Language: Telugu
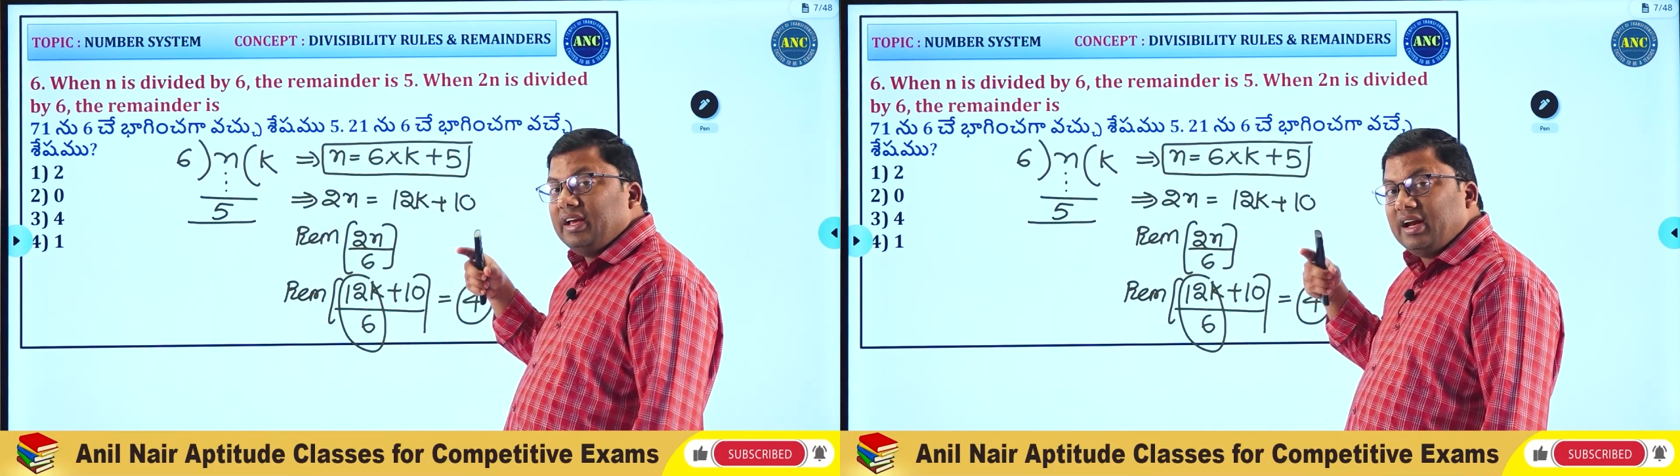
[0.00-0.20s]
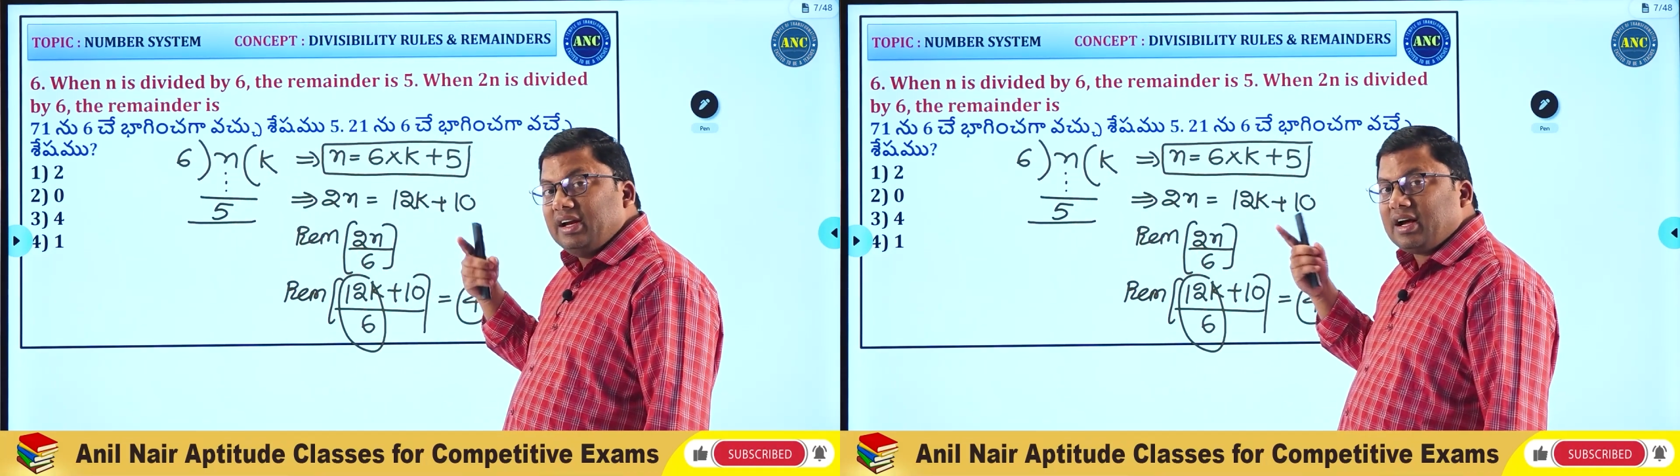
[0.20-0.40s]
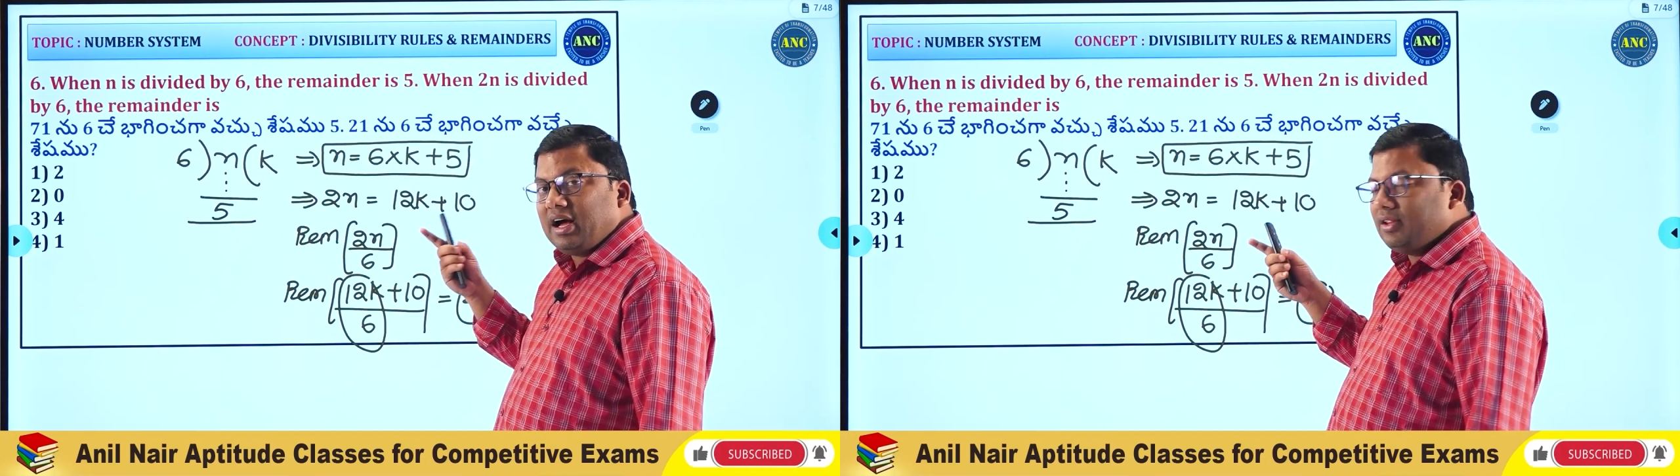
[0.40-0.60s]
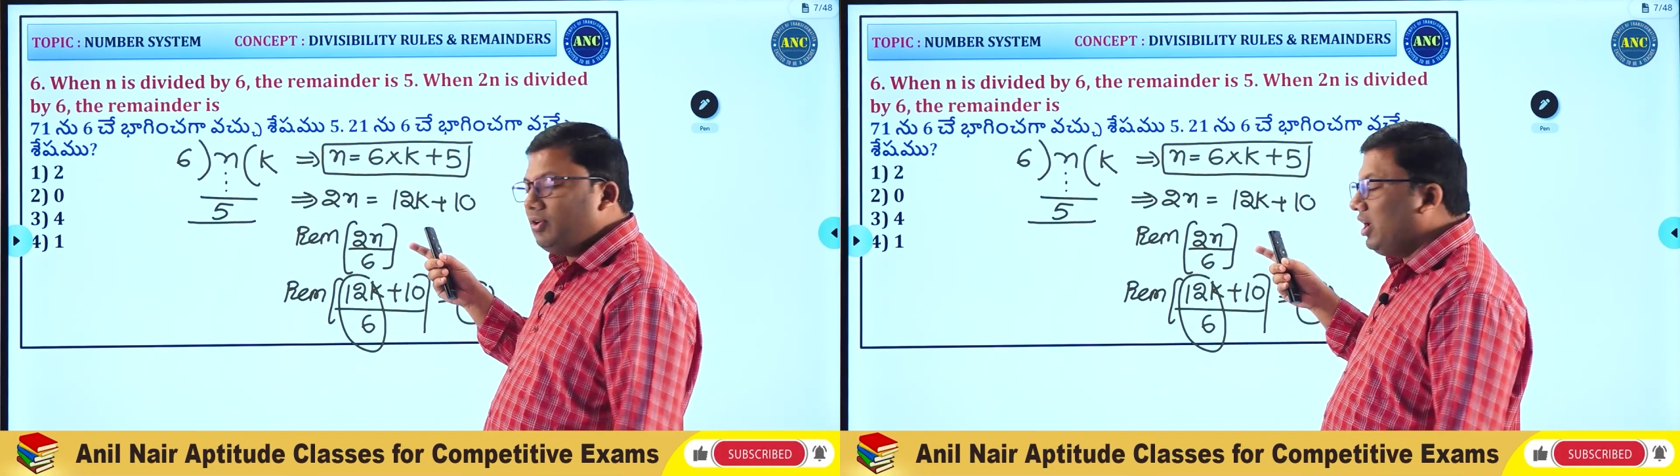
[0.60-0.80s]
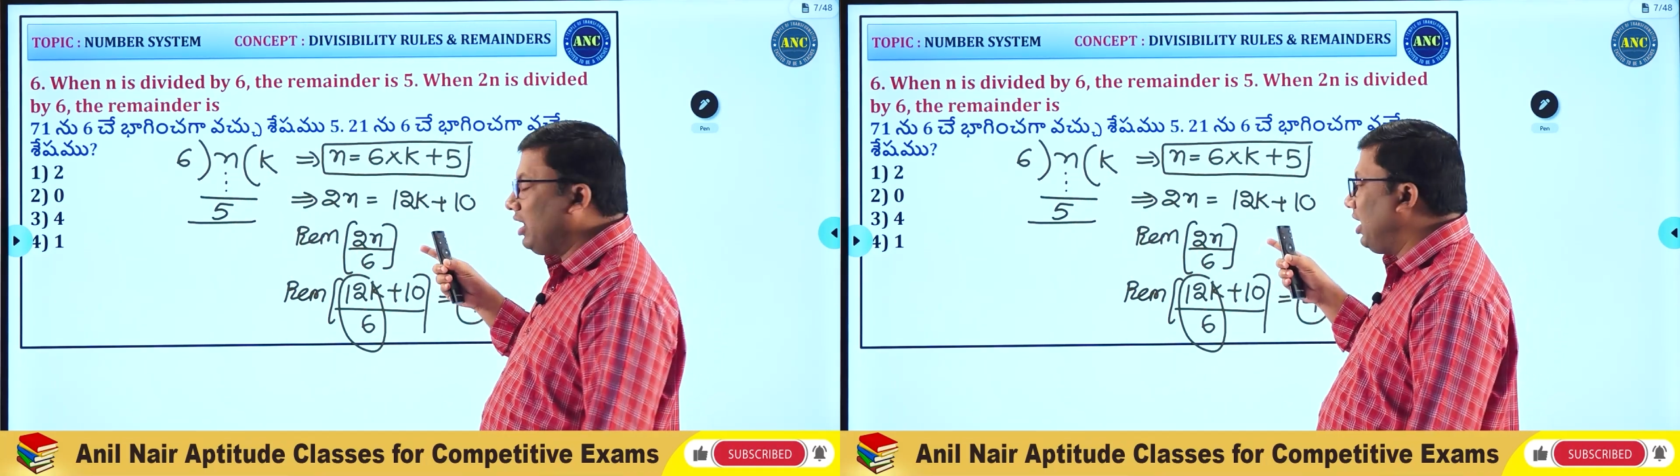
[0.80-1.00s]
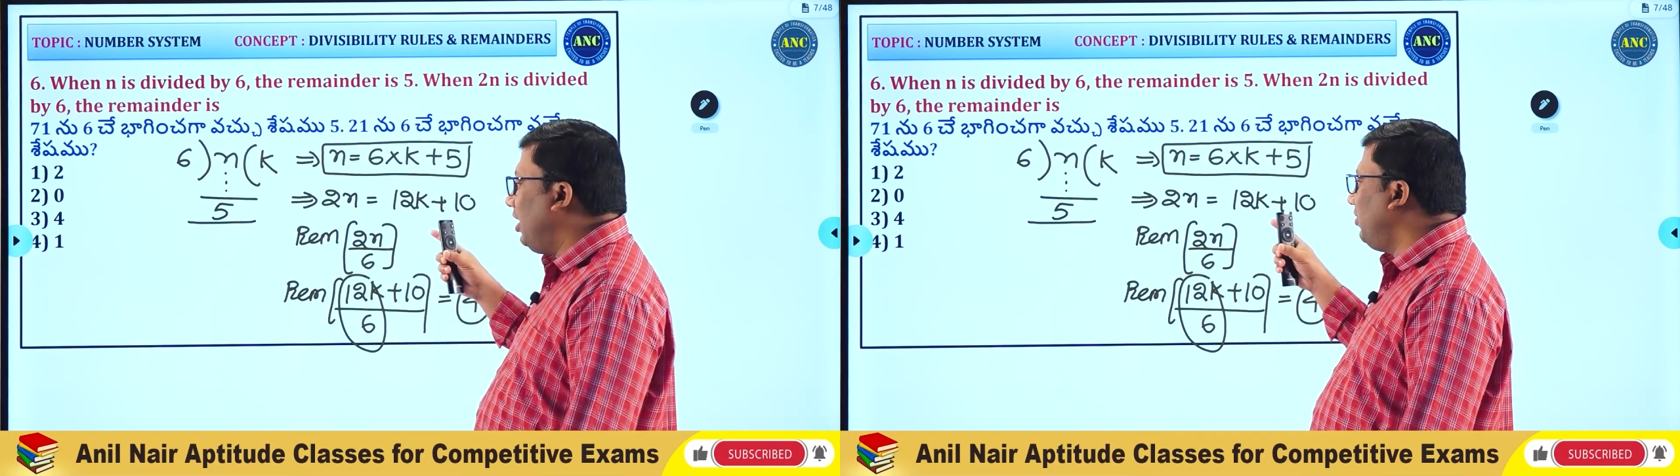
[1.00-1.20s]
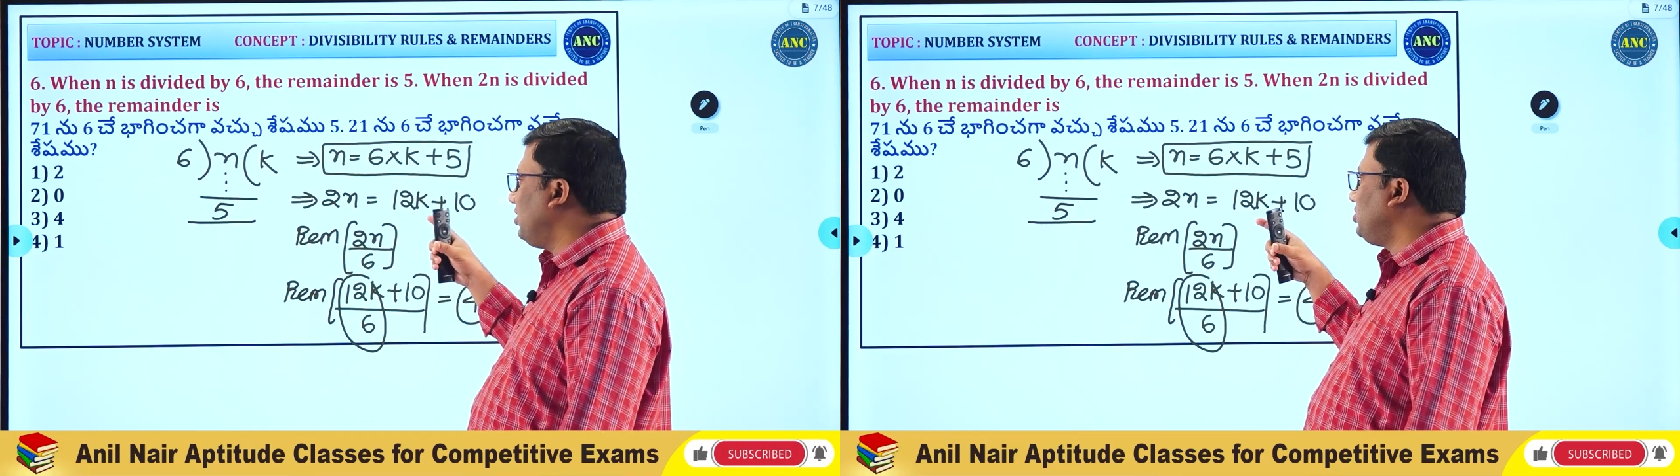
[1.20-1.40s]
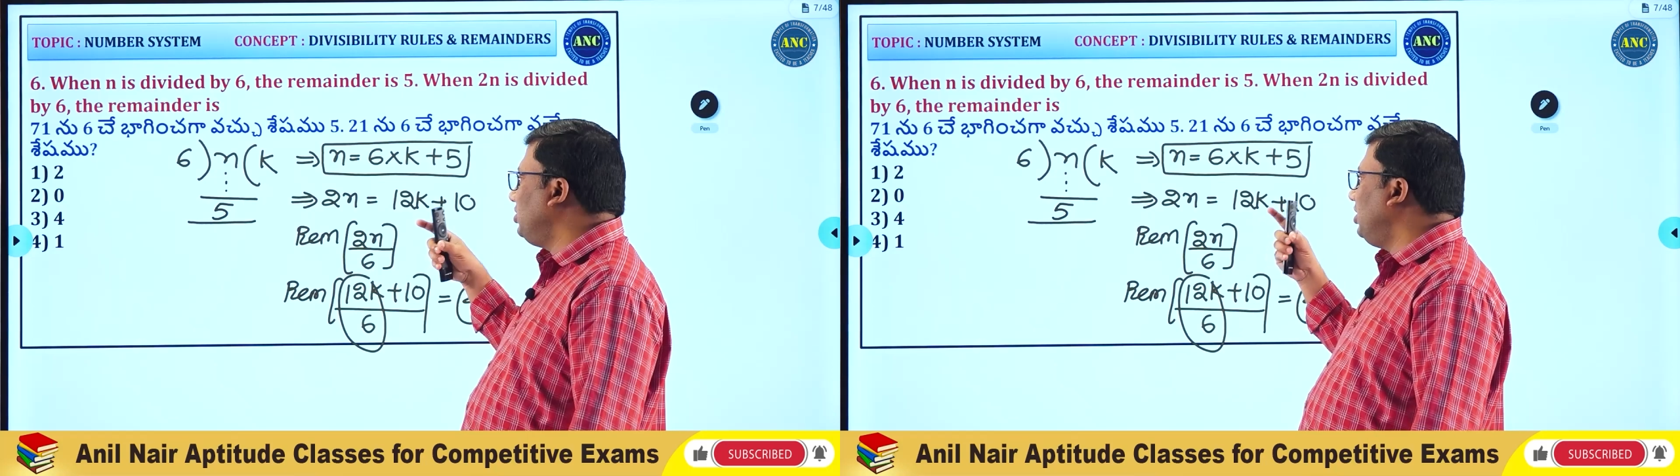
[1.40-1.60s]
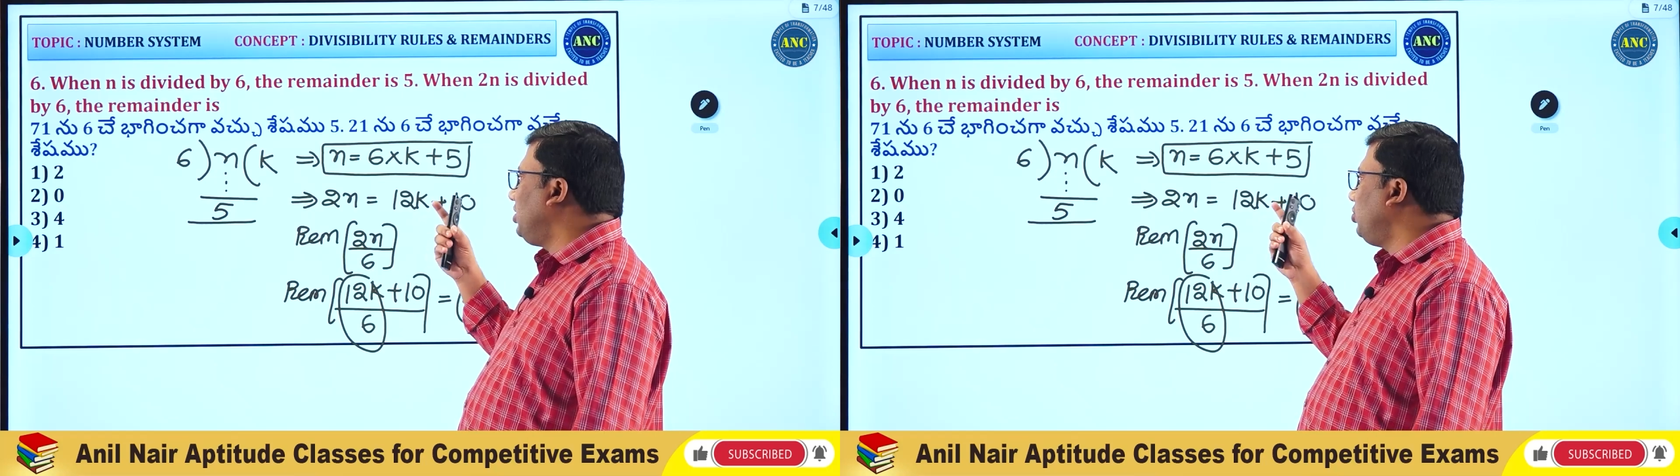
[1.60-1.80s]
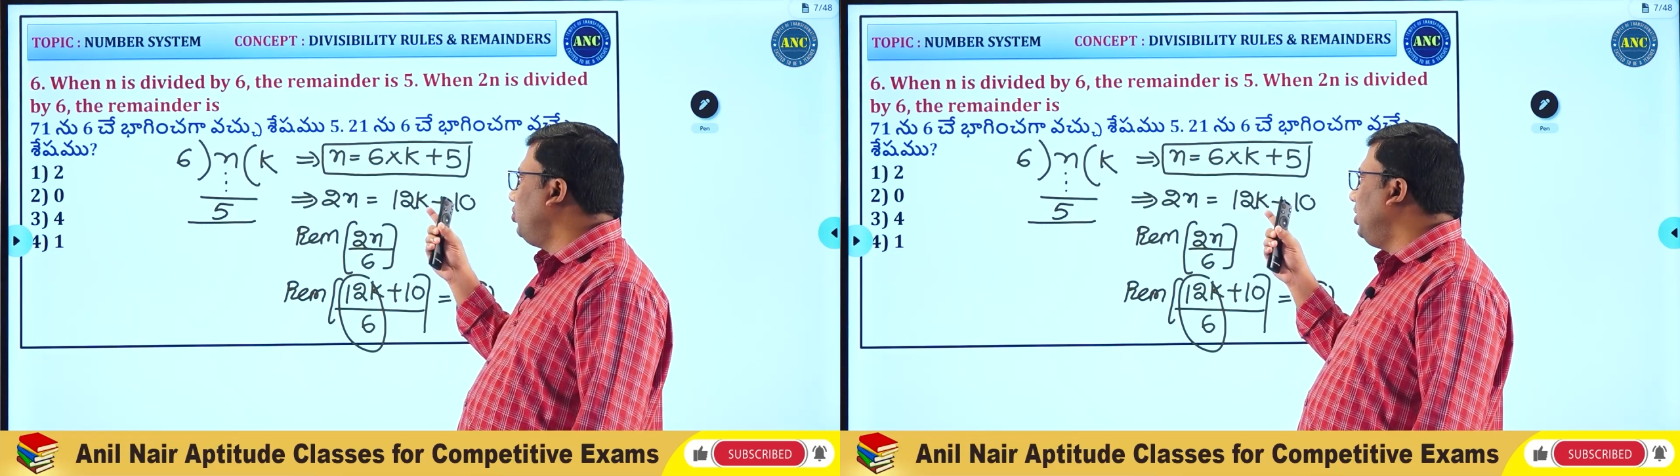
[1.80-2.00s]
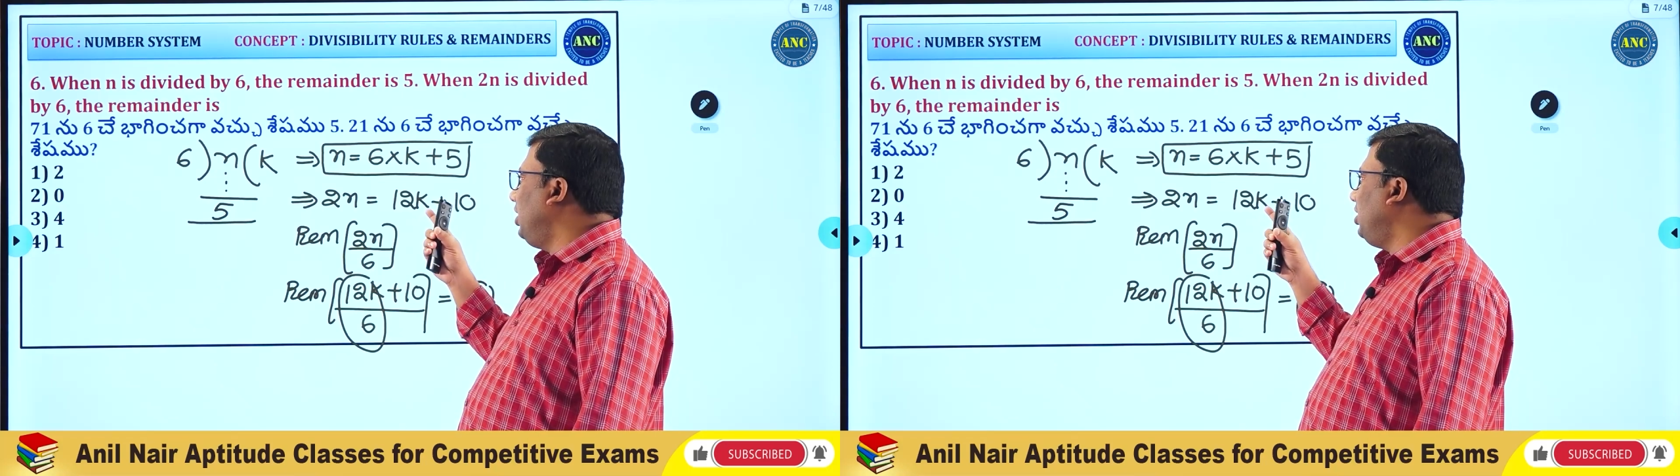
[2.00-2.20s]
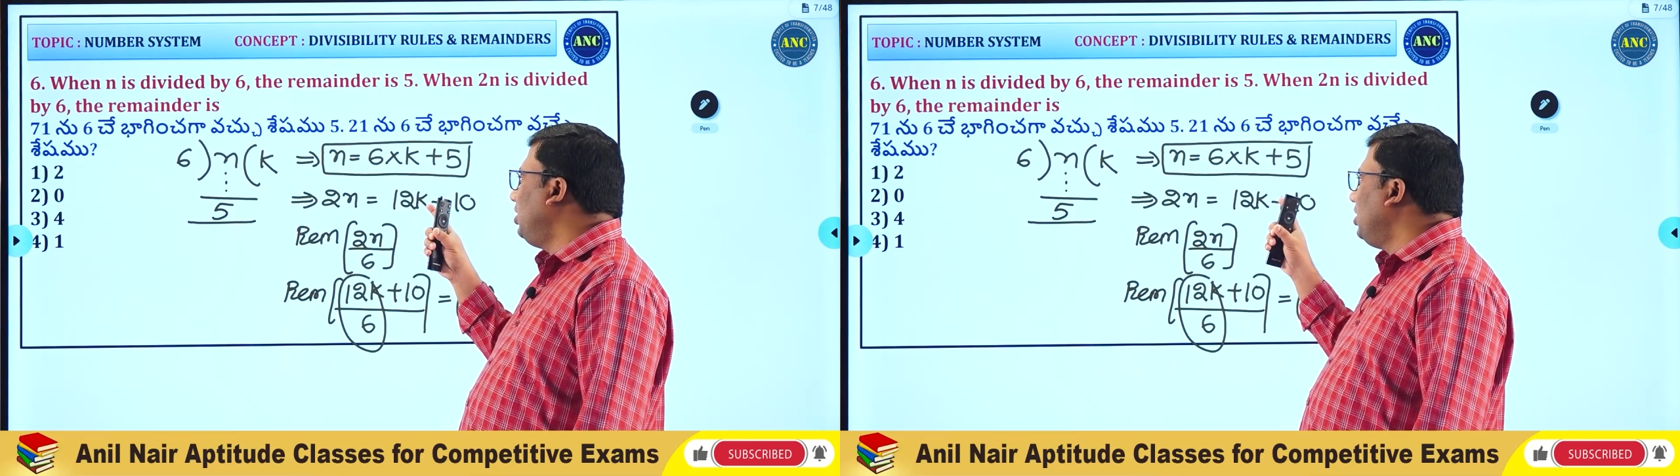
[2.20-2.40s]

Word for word: ఎన్ కాదు నాకు కావాల్సింది టూ ఎన్